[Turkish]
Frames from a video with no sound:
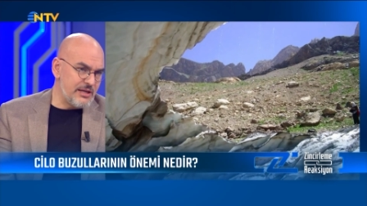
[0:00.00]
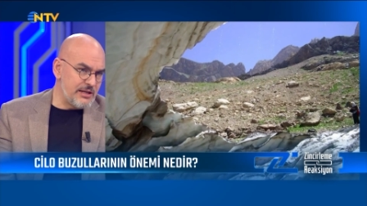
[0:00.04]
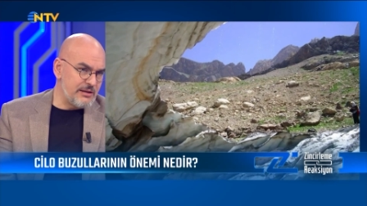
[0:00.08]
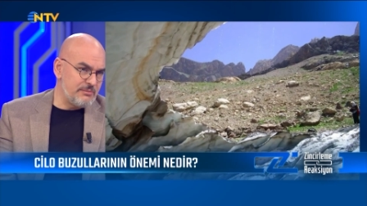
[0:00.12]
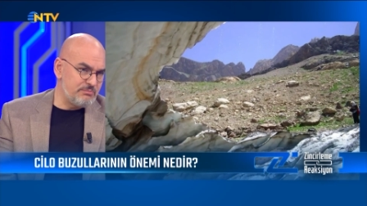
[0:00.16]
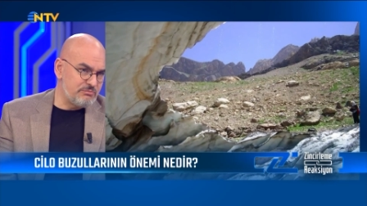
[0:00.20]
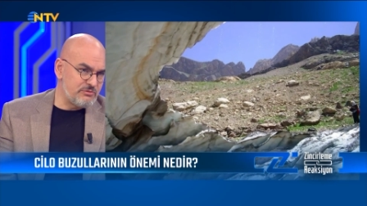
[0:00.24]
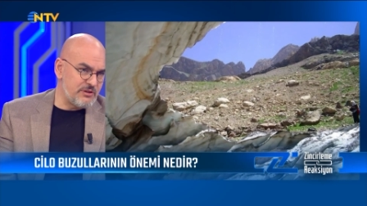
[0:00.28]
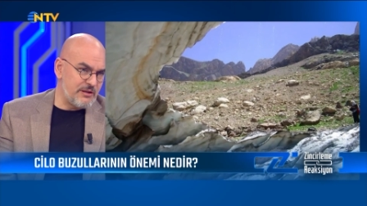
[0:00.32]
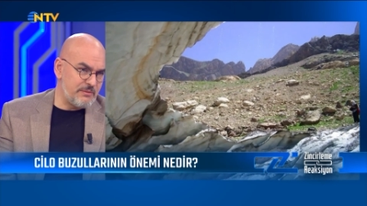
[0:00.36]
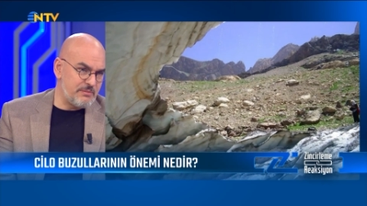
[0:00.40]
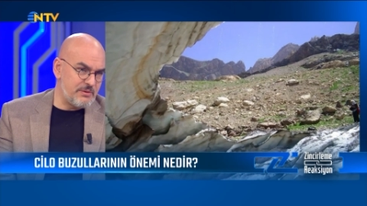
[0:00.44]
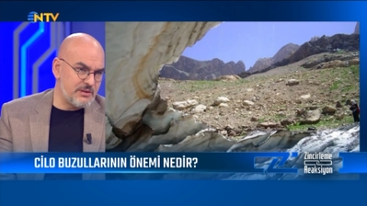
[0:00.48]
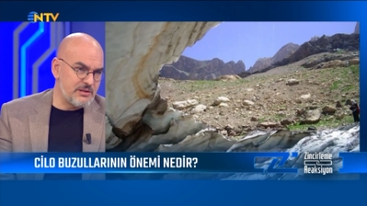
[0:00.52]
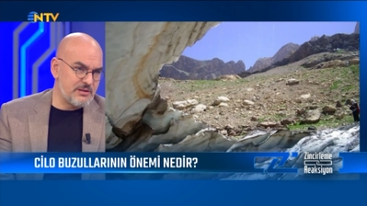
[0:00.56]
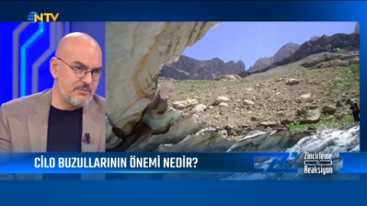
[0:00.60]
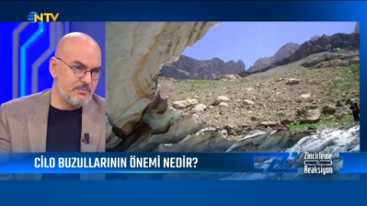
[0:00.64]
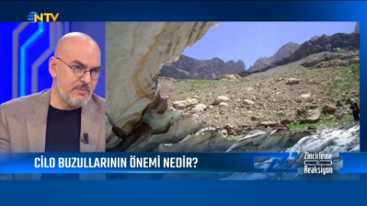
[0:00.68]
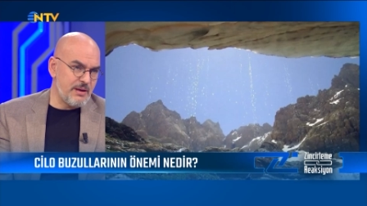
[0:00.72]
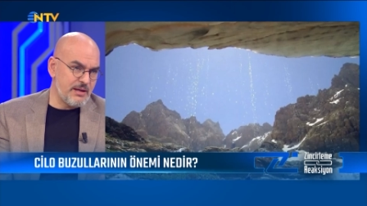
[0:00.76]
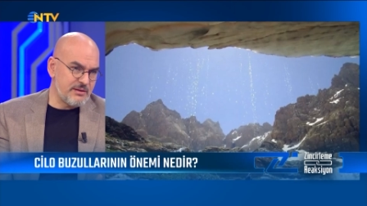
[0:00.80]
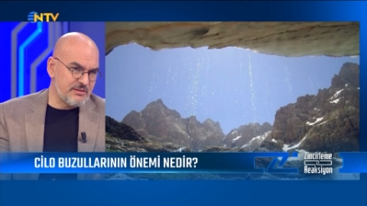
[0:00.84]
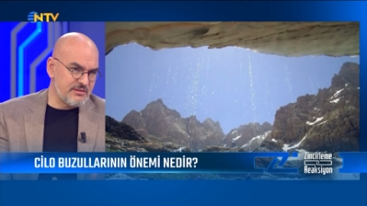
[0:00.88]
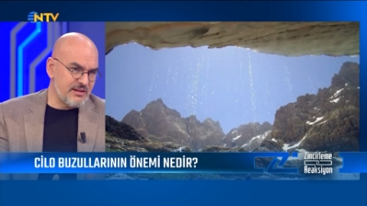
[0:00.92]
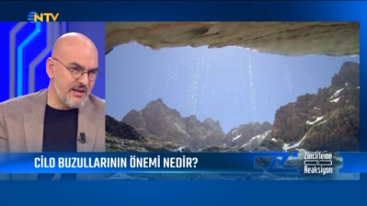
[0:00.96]
değilim tabii ki.
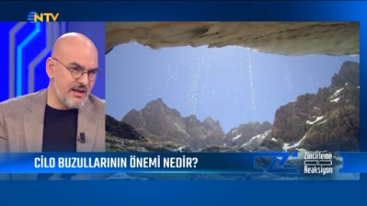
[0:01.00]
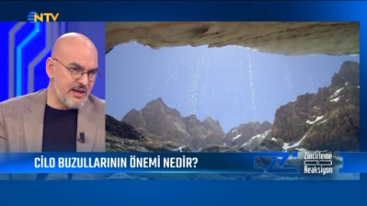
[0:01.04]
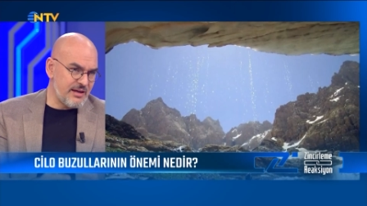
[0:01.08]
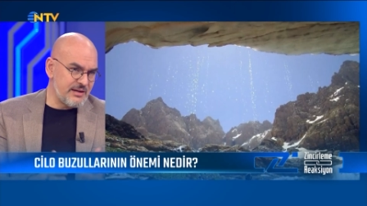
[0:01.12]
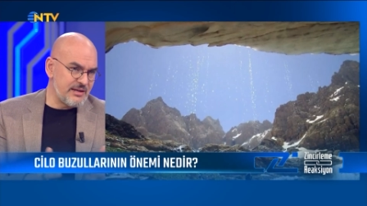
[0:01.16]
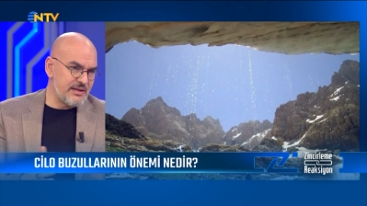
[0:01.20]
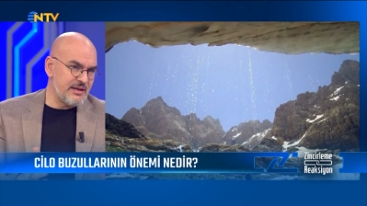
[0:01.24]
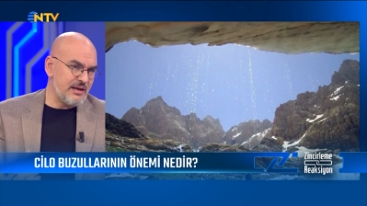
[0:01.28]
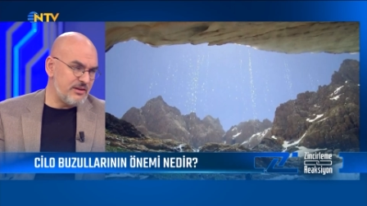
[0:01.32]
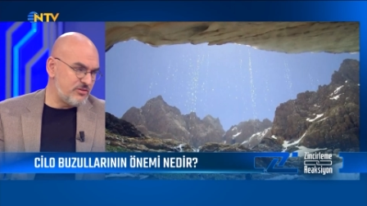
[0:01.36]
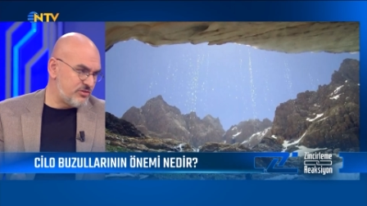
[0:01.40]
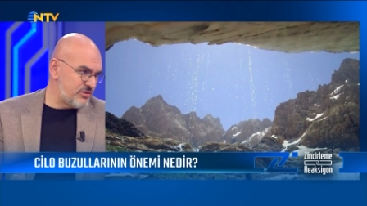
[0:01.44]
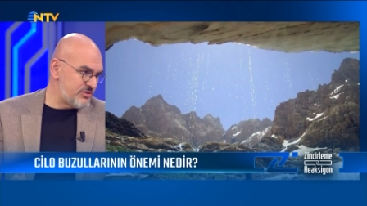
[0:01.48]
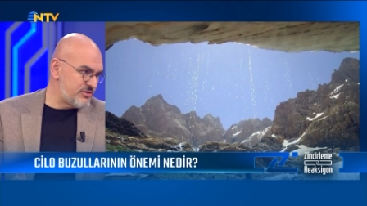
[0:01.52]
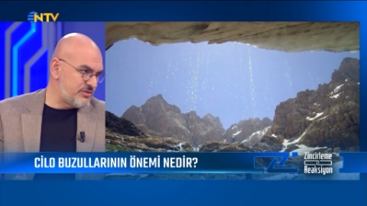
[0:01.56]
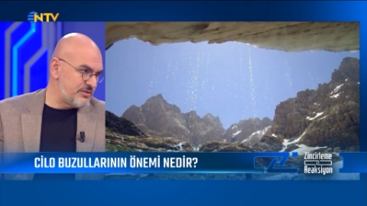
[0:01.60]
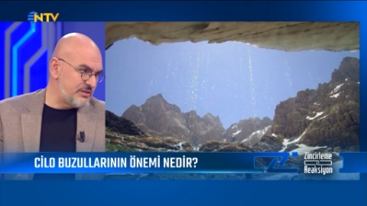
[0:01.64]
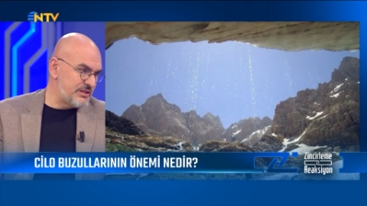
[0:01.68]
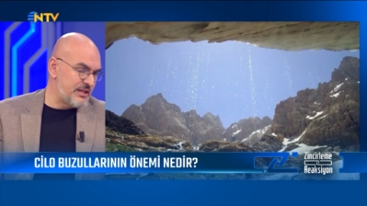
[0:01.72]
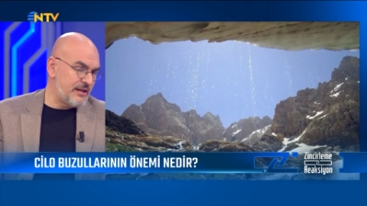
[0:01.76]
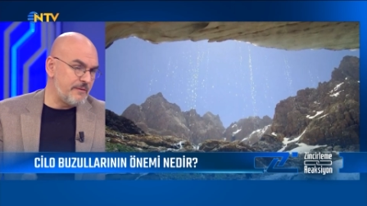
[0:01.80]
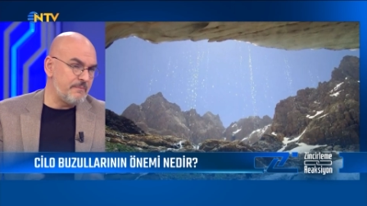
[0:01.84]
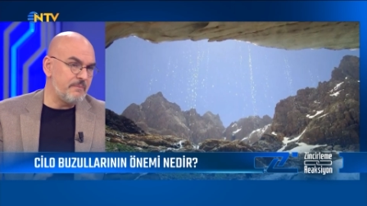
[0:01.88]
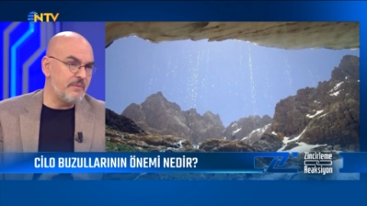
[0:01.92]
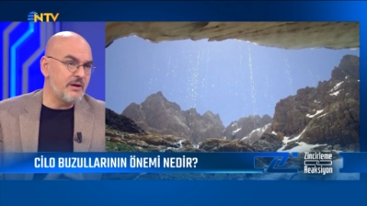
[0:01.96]
Ben tarihi
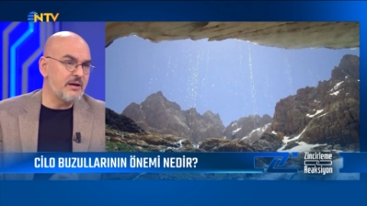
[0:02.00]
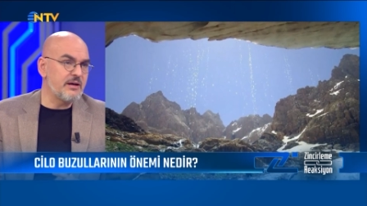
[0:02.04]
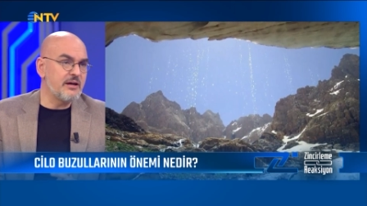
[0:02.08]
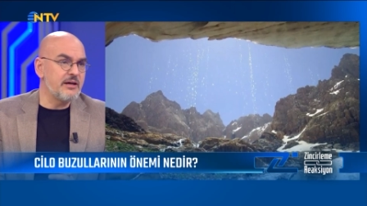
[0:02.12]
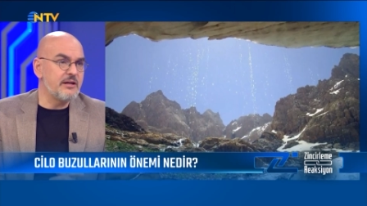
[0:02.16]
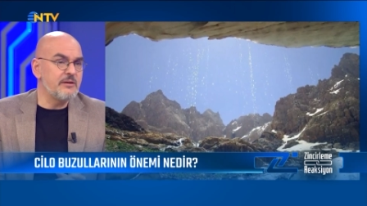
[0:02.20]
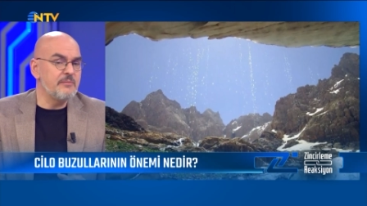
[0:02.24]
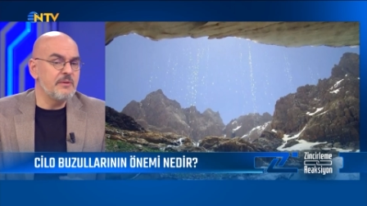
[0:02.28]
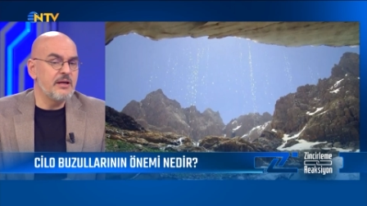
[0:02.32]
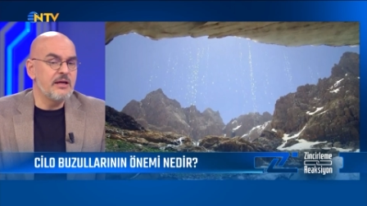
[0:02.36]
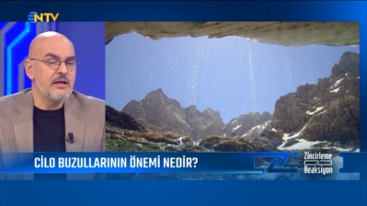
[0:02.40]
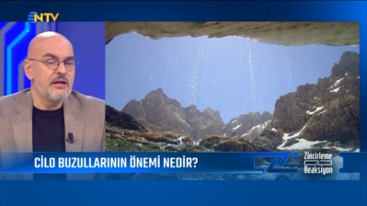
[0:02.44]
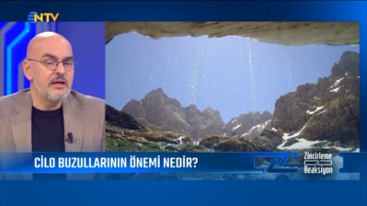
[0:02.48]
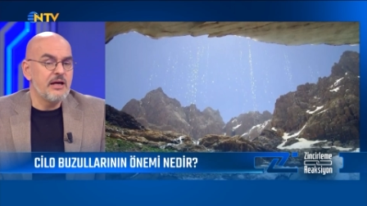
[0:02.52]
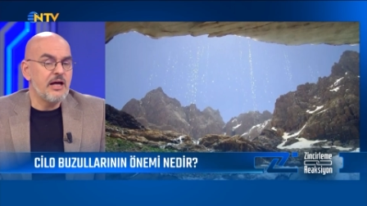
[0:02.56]
açısından bakarım.